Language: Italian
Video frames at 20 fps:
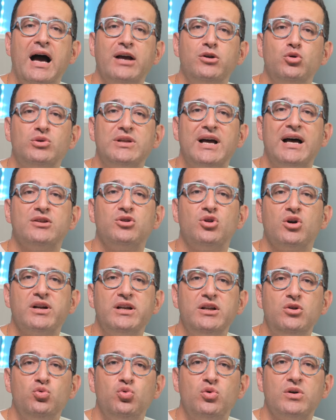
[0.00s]
aiutando a
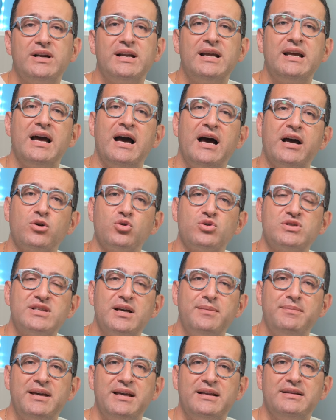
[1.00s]
ridurre
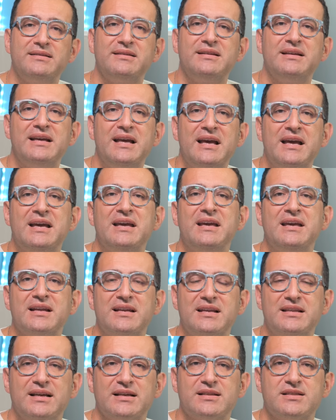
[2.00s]
arrossamenti e
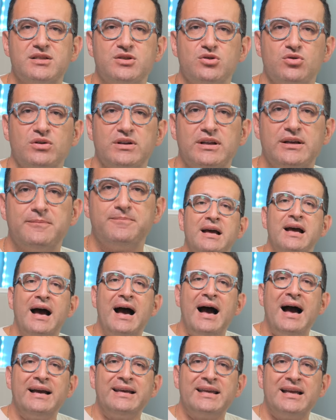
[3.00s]
irritazioni.
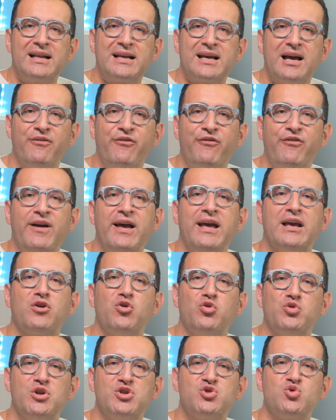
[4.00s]
Anche il caffè
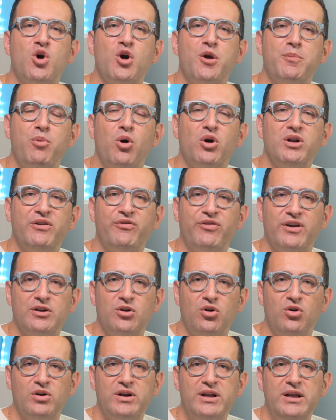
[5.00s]
con i suoi
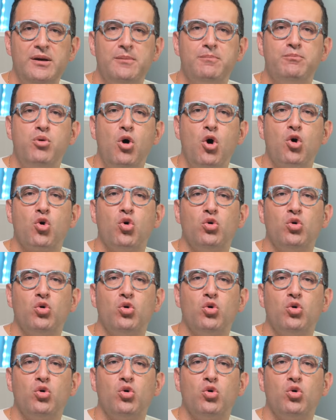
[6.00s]
polifenoli può